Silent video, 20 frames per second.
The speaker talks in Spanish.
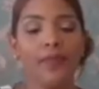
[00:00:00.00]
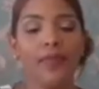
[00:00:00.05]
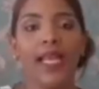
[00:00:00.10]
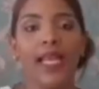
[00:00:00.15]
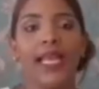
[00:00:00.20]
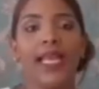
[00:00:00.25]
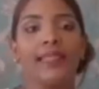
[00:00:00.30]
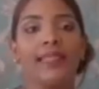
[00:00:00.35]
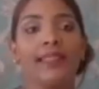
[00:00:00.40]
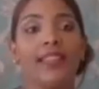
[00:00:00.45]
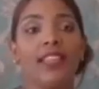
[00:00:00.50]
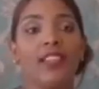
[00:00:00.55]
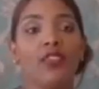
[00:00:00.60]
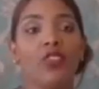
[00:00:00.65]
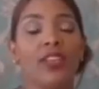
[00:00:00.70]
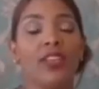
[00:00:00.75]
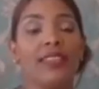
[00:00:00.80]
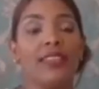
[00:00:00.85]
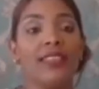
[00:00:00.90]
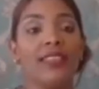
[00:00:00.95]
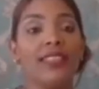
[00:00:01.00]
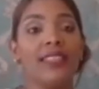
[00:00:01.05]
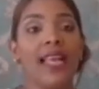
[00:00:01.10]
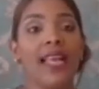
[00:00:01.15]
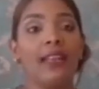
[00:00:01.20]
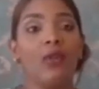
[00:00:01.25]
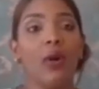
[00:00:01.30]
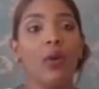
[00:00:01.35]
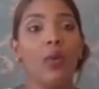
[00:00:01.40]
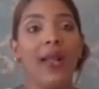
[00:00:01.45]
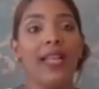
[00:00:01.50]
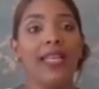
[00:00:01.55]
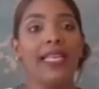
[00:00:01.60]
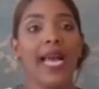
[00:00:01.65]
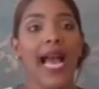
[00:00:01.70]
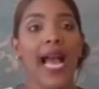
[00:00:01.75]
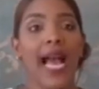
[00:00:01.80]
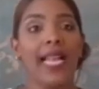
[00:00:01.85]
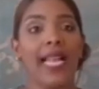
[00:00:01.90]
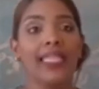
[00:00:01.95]
Eh, se solicita al nuevo
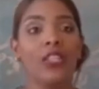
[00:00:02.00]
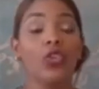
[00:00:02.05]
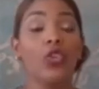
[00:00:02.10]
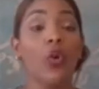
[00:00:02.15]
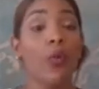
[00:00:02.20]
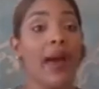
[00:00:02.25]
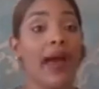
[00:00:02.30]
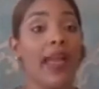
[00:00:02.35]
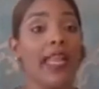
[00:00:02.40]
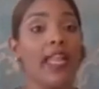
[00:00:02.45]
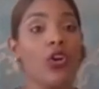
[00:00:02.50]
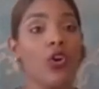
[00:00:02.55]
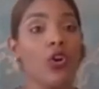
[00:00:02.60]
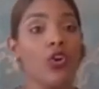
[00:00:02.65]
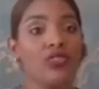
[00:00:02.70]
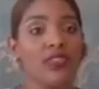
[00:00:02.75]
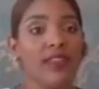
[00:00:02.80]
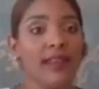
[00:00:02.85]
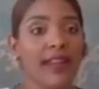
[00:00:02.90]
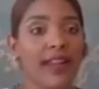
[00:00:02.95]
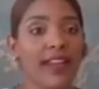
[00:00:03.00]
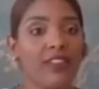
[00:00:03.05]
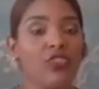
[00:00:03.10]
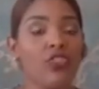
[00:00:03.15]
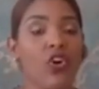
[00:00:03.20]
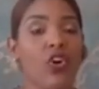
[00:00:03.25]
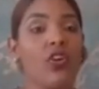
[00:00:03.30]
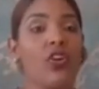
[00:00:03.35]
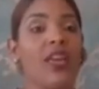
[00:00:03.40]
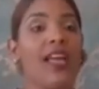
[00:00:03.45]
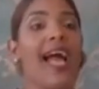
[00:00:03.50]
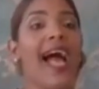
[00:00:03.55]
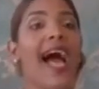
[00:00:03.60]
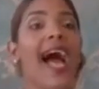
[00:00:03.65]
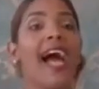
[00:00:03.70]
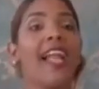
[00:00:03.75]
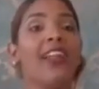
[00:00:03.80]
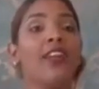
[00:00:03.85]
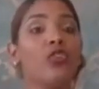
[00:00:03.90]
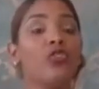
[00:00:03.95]
alcalde tomar en consideración
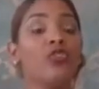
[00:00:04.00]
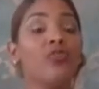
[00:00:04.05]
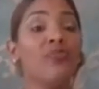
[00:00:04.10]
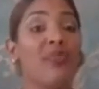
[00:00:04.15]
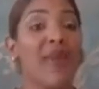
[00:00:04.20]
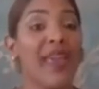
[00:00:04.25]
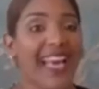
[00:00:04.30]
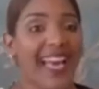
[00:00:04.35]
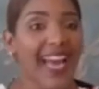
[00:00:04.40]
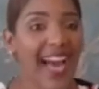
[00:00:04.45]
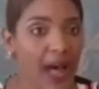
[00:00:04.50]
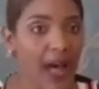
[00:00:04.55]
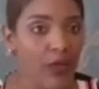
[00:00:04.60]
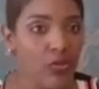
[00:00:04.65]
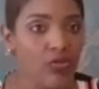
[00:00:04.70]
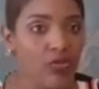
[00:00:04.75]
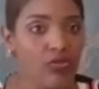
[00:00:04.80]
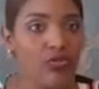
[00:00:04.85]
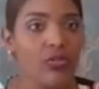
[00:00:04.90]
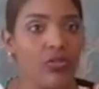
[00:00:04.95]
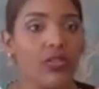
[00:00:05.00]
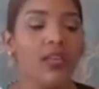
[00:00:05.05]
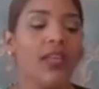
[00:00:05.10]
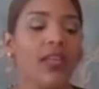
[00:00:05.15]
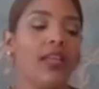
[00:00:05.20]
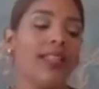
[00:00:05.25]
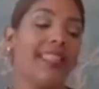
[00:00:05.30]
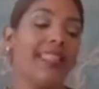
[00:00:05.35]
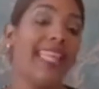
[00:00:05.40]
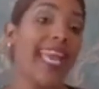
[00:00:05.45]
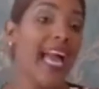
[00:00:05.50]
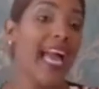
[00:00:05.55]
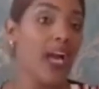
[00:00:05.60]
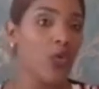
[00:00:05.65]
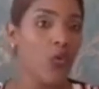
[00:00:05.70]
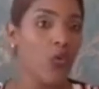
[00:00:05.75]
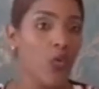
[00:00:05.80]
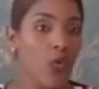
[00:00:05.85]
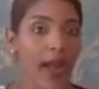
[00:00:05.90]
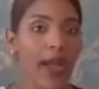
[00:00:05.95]
a los becados de
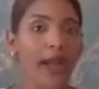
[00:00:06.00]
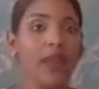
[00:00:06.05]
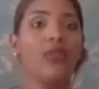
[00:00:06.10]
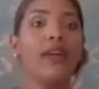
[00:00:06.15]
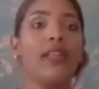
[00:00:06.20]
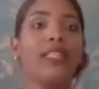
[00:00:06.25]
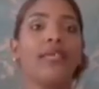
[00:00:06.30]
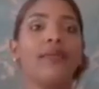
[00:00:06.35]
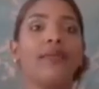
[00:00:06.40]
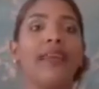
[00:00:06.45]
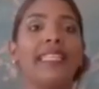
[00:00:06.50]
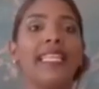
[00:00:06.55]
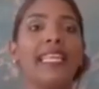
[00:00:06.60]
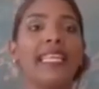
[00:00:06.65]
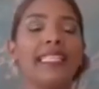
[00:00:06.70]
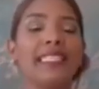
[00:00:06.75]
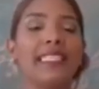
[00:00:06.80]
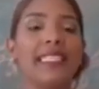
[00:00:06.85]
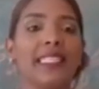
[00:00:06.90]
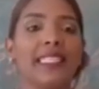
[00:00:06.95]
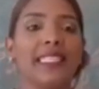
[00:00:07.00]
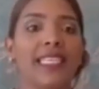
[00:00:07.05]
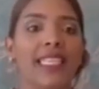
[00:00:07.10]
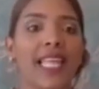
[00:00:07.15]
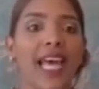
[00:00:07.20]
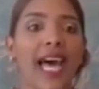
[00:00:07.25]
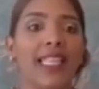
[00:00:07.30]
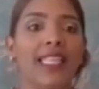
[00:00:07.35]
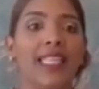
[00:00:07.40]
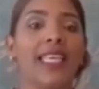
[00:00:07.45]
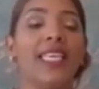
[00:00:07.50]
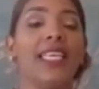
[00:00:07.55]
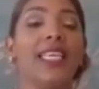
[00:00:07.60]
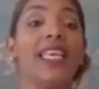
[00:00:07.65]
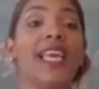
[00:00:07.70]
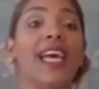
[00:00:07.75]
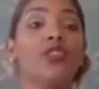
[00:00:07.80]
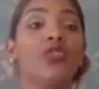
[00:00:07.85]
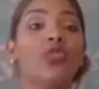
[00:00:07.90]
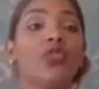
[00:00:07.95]
acuerdo al nivel de necesidad
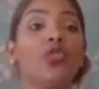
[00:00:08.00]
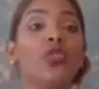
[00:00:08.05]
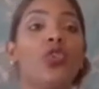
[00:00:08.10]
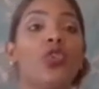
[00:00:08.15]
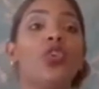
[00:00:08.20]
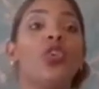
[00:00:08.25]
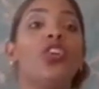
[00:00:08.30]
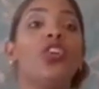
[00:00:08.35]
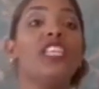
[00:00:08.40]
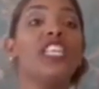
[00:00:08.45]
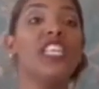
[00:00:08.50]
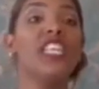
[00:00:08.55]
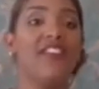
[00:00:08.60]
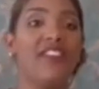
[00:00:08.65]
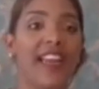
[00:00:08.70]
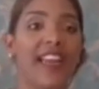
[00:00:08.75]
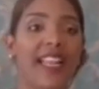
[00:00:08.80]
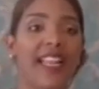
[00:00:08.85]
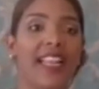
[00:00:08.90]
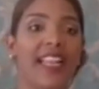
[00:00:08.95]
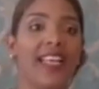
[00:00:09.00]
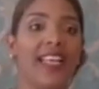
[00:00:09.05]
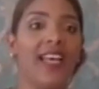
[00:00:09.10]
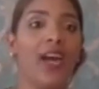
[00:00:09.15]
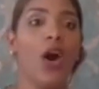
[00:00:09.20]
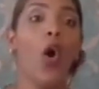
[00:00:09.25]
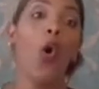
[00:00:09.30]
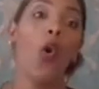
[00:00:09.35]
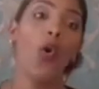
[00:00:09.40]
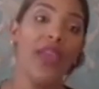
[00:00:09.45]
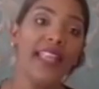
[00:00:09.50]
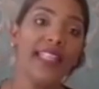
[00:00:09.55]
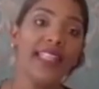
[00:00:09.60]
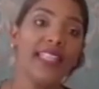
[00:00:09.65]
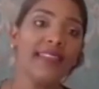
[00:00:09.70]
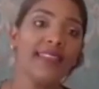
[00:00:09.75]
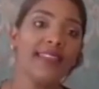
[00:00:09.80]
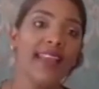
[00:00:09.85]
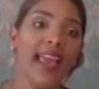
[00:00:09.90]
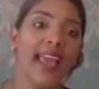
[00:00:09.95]
y a su nivel o
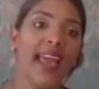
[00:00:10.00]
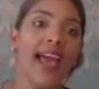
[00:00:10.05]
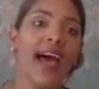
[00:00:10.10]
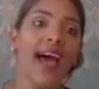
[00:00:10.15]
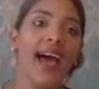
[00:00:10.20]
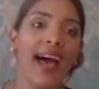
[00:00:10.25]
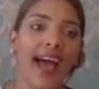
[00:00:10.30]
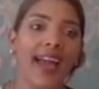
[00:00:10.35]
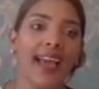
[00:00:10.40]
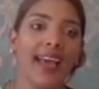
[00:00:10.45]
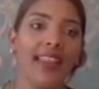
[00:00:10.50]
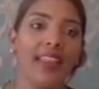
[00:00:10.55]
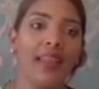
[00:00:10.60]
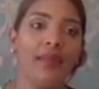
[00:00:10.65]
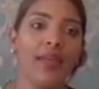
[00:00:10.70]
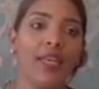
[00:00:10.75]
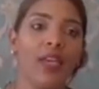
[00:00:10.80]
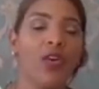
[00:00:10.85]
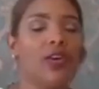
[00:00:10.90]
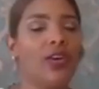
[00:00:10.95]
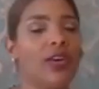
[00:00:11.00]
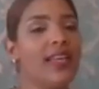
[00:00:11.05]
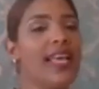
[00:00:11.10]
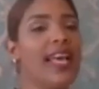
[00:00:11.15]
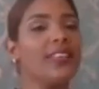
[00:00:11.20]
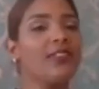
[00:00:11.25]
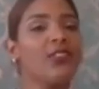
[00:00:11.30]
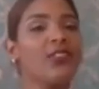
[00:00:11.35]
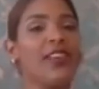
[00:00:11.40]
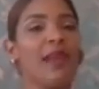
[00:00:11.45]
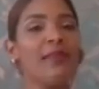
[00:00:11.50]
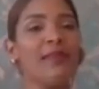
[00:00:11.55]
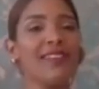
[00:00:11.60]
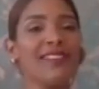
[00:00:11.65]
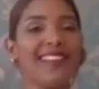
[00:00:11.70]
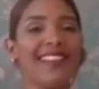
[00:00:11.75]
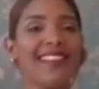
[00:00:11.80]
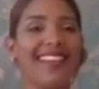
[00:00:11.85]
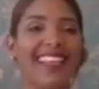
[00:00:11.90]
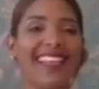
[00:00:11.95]
índice académico. Escuchemos
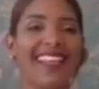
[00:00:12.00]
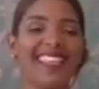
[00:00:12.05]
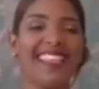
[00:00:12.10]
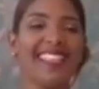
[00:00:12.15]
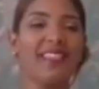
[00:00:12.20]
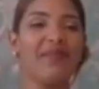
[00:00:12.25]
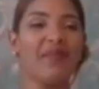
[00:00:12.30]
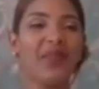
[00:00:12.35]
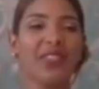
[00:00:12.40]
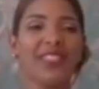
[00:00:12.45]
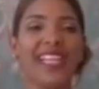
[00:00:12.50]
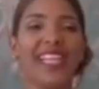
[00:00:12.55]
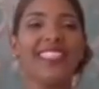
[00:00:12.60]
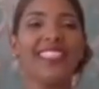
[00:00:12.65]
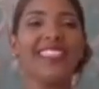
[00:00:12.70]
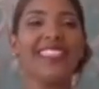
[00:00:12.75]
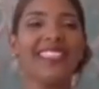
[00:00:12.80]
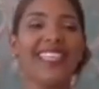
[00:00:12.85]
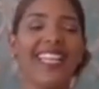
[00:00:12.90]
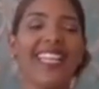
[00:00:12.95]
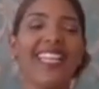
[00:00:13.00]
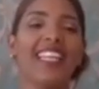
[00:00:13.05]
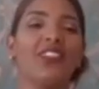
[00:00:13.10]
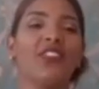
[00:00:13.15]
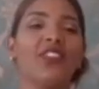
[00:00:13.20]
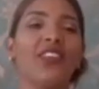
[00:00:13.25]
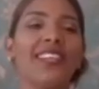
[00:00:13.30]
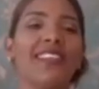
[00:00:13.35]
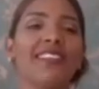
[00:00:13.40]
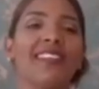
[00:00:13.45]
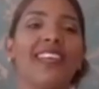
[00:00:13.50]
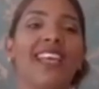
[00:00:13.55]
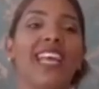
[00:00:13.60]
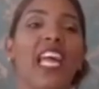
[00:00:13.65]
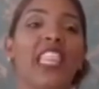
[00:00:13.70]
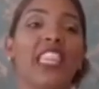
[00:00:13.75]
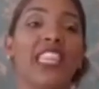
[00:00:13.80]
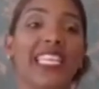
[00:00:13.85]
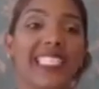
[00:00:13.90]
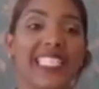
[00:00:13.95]
estas importantes declaraciones
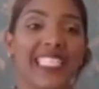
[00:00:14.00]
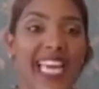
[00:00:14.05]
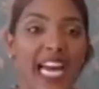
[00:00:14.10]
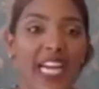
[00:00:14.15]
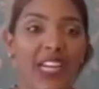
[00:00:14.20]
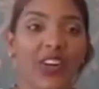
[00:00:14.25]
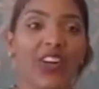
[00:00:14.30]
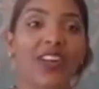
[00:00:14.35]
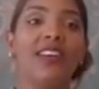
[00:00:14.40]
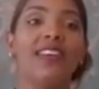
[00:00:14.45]
de Charo